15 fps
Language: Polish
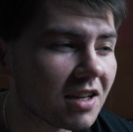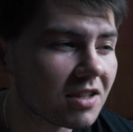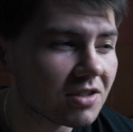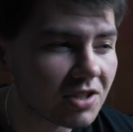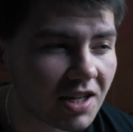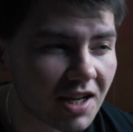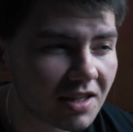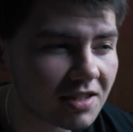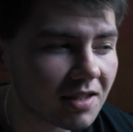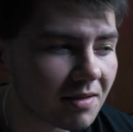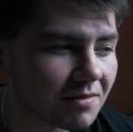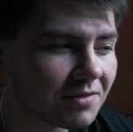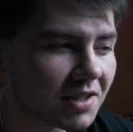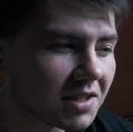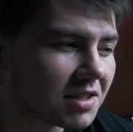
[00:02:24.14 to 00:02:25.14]
że jak
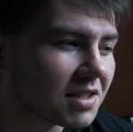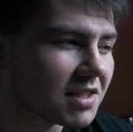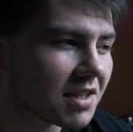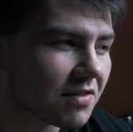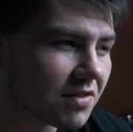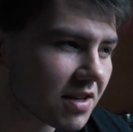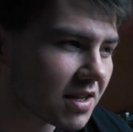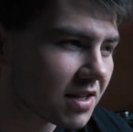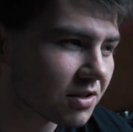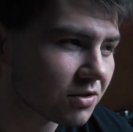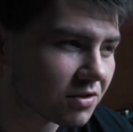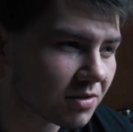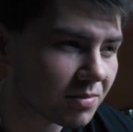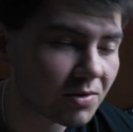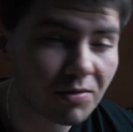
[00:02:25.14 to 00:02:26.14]
nam wiatr zawieje, to
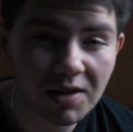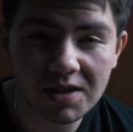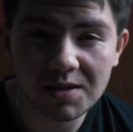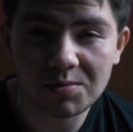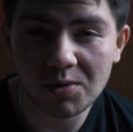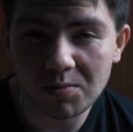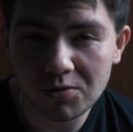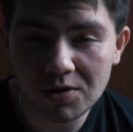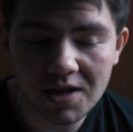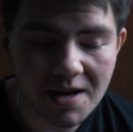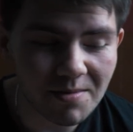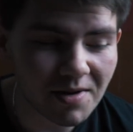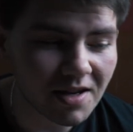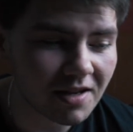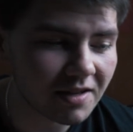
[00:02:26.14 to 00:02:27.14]
sobie ładnie
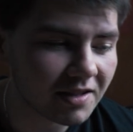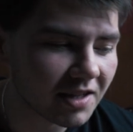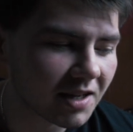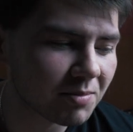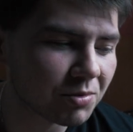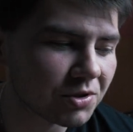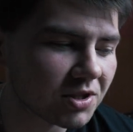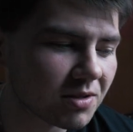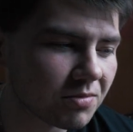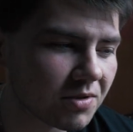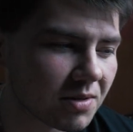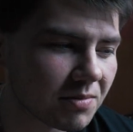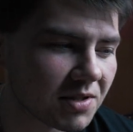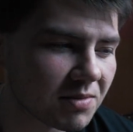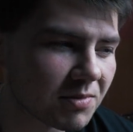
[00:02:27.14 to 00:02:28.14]
popłyniemy, jak
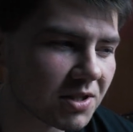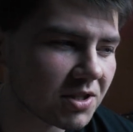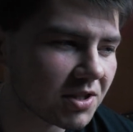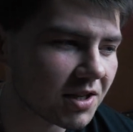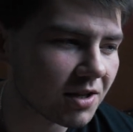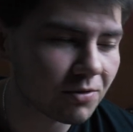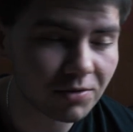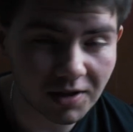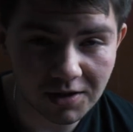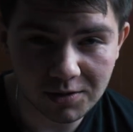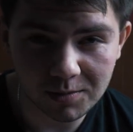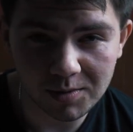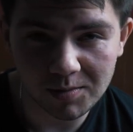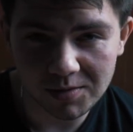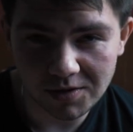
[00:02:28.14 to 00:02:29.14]
potrzebujemy zmienić kierunek,
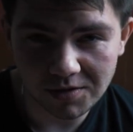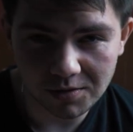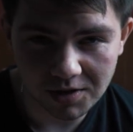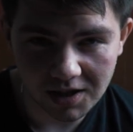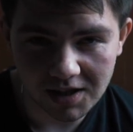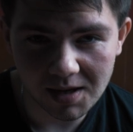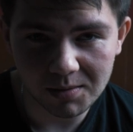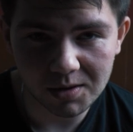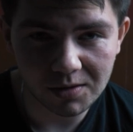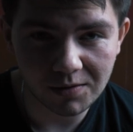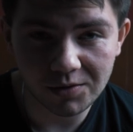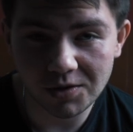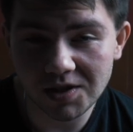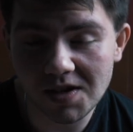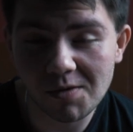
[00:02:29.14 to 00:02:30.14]
to po prostu siadamy do
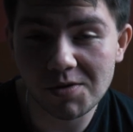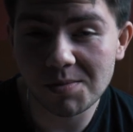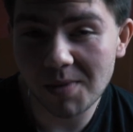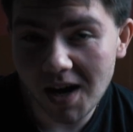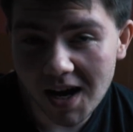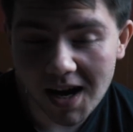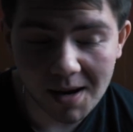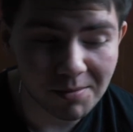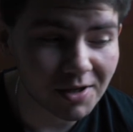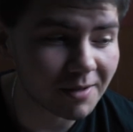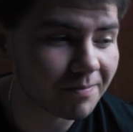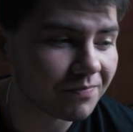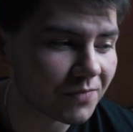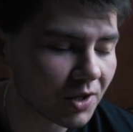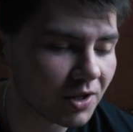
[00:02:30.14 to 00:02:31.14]
wioseł i machamy.
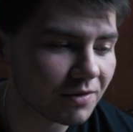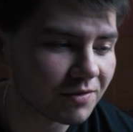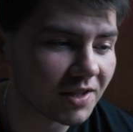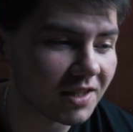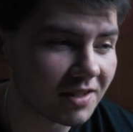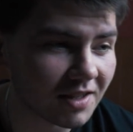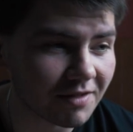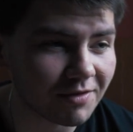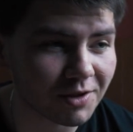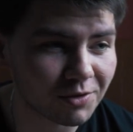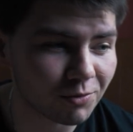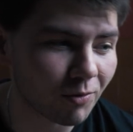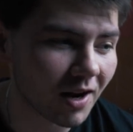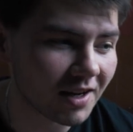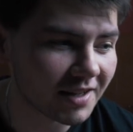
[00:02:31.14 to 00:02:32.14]
No i wtedy
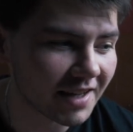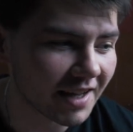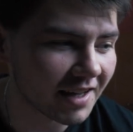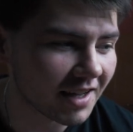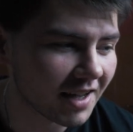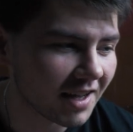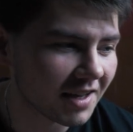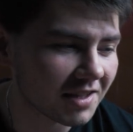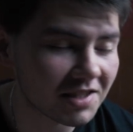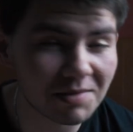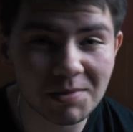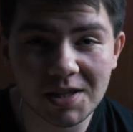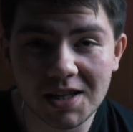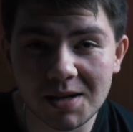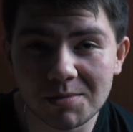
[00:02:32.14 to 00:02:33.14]
ewentualnie
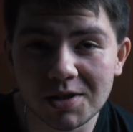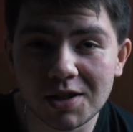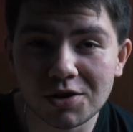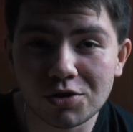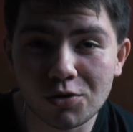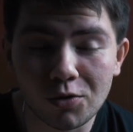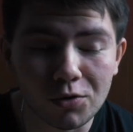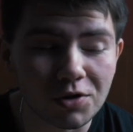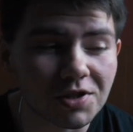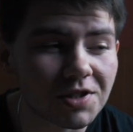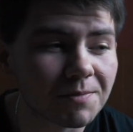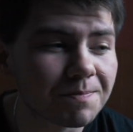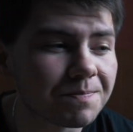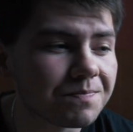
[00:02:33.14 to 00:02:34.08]
zmieniamy nasz kurs.